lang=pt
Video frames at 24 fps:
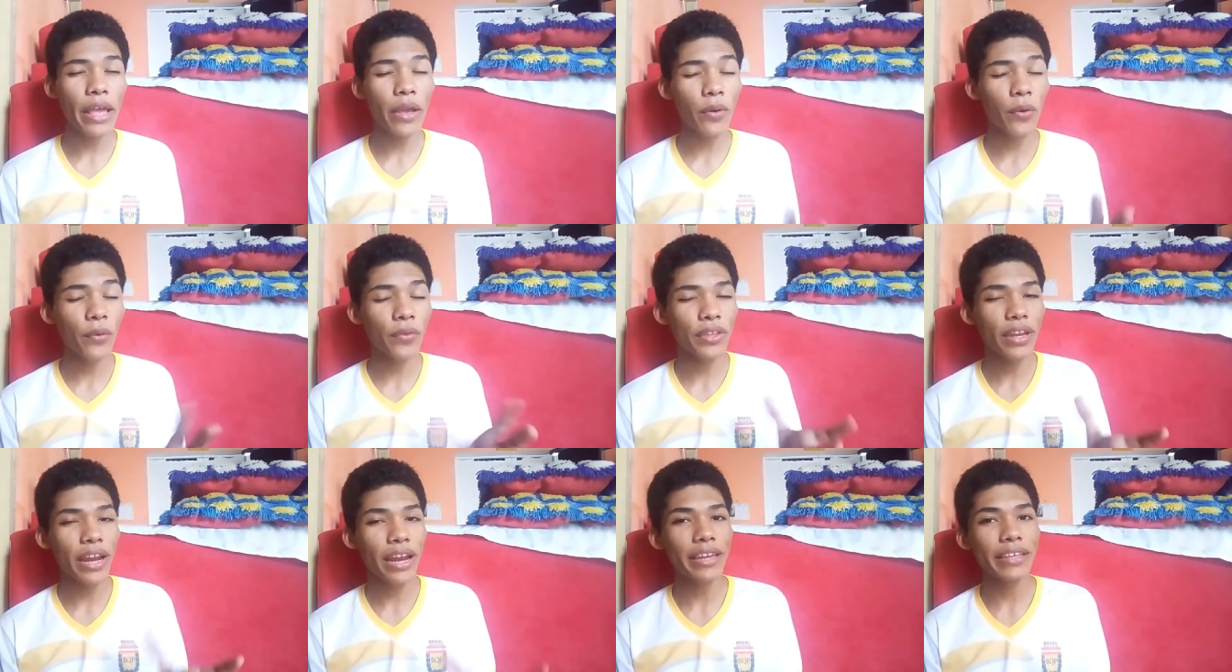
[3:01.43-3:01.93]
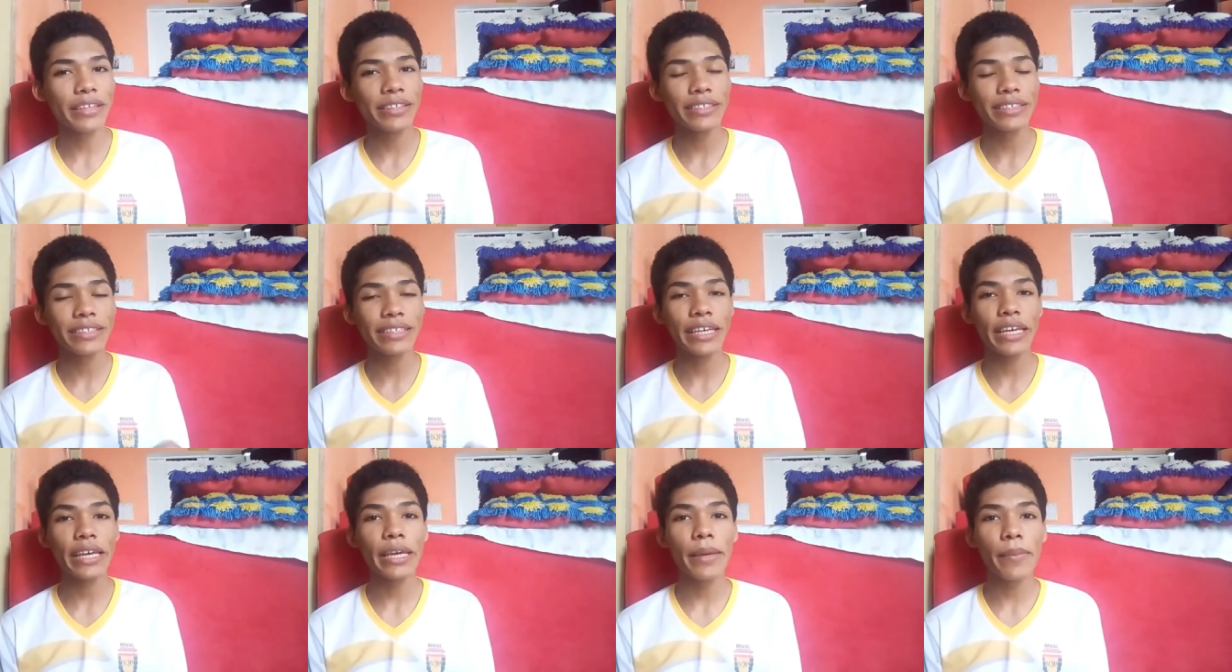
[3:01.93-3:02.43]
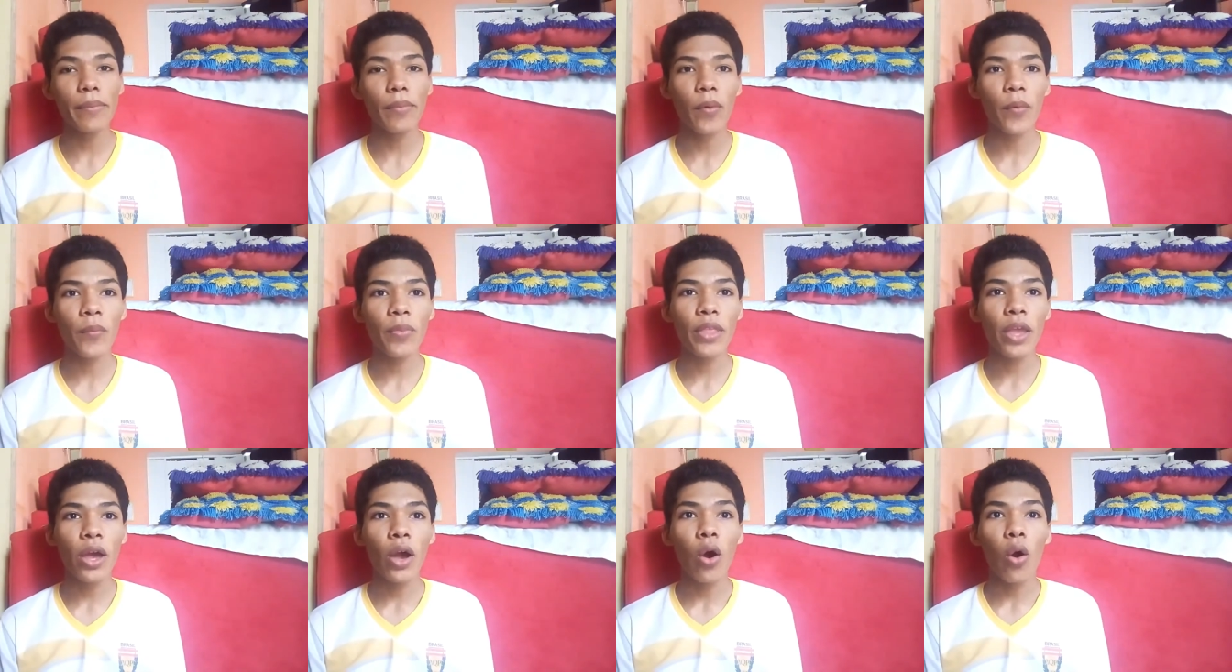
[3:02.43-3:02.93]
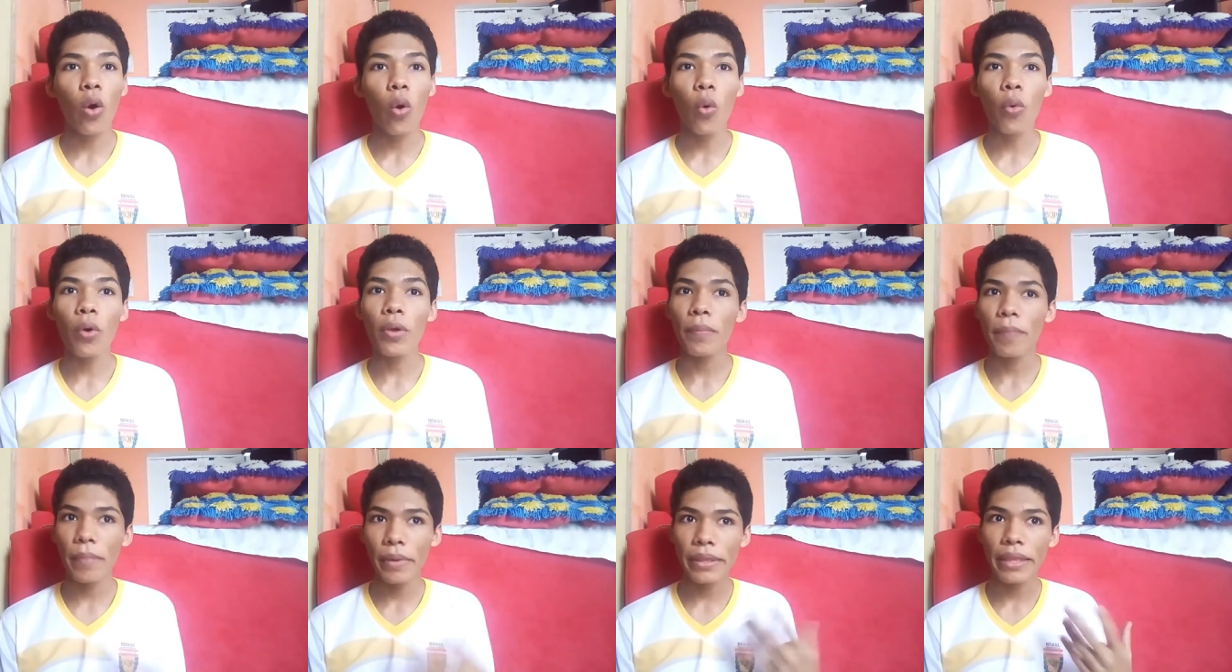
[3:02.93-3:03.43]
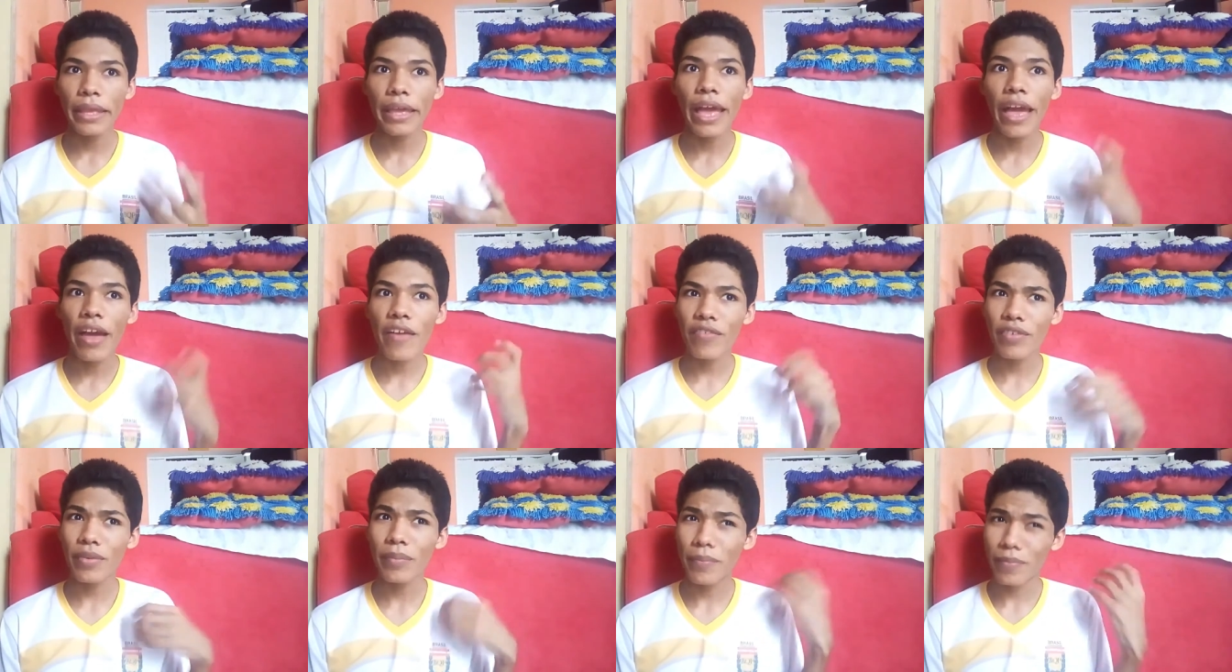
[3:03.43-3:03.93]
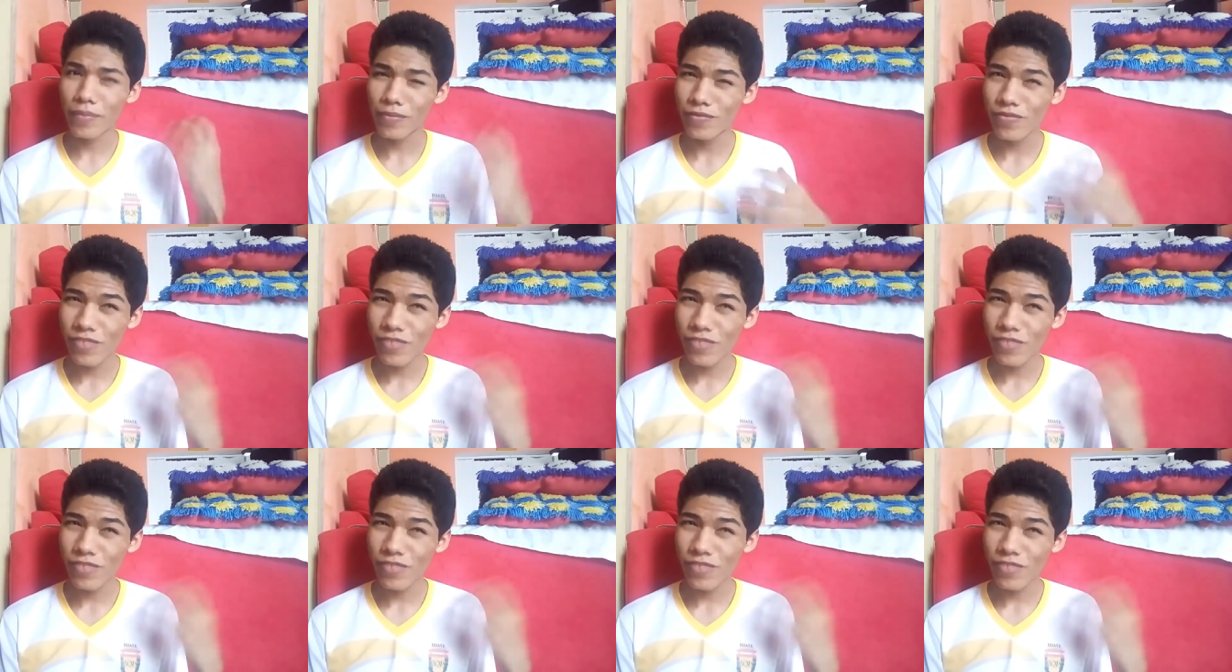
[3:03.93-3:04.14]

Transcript: encontrar ali em sebo ou em PDF,